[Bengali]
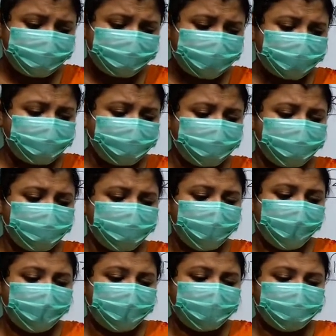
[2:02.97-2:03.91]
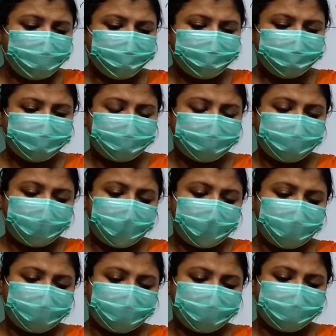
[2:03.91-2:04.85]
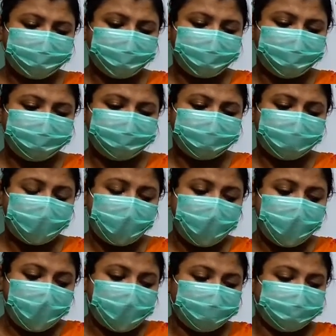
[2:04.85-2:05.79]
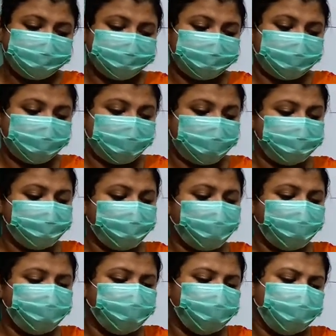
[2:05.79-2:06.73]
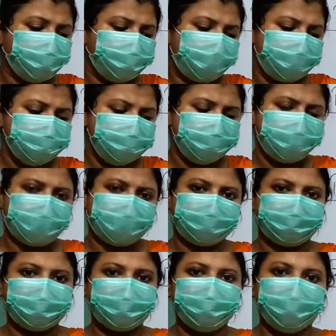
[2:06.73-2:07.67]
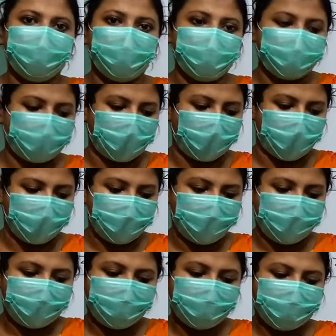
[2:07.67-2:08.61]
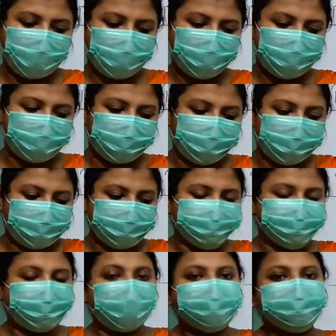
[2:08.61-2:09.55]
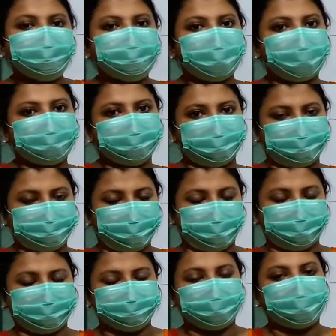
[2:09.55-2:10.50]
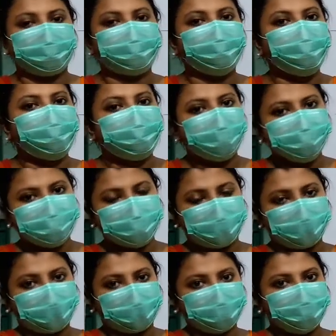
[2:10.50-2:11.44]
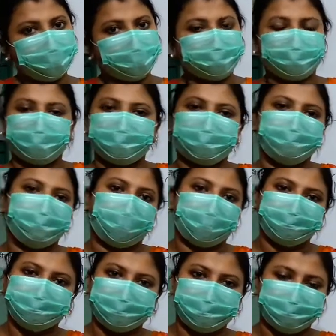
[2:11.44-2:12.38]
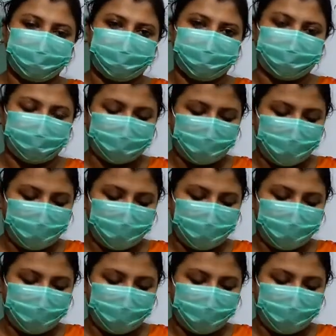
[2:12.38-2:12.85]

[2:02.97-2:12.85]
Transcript: দেখো কবিতাটায় কি বলছে যে মধুবাজির একটা নৌকা হ্যাঁ মাঝি কাদের বলে যারা নৌকা চালায় তাদের মাঝি বলে